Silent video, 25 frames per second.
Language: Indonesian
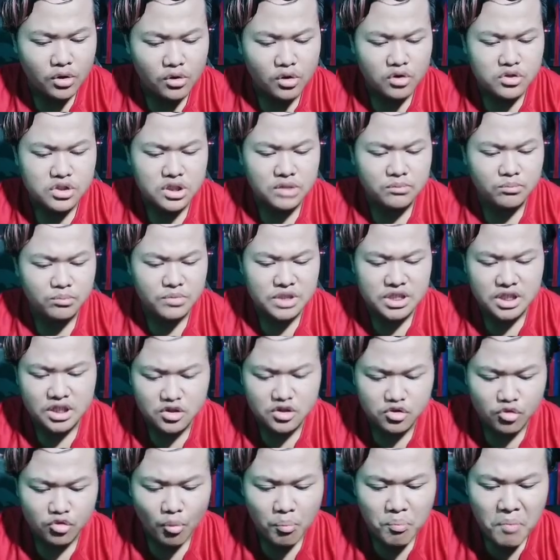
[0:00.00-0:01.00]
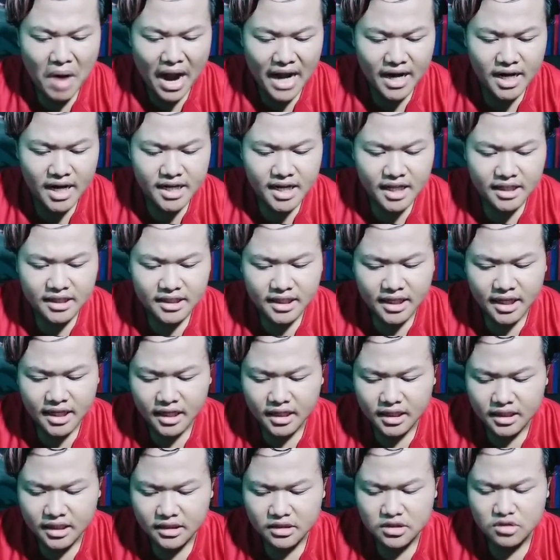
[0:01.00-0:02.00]
point crossing bisa dicoba deh nanti
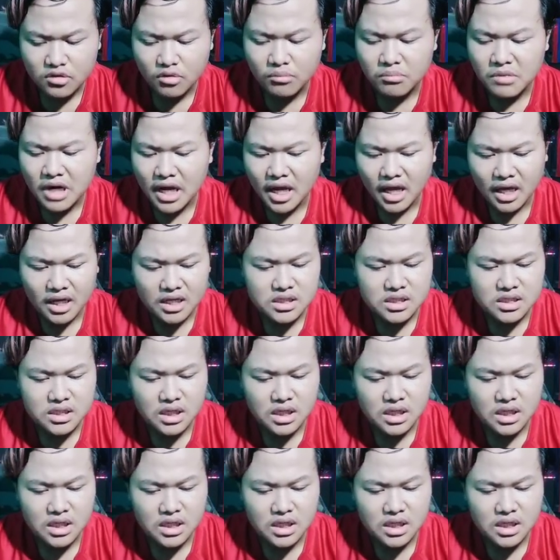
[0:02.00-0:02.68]
ya. Kita coba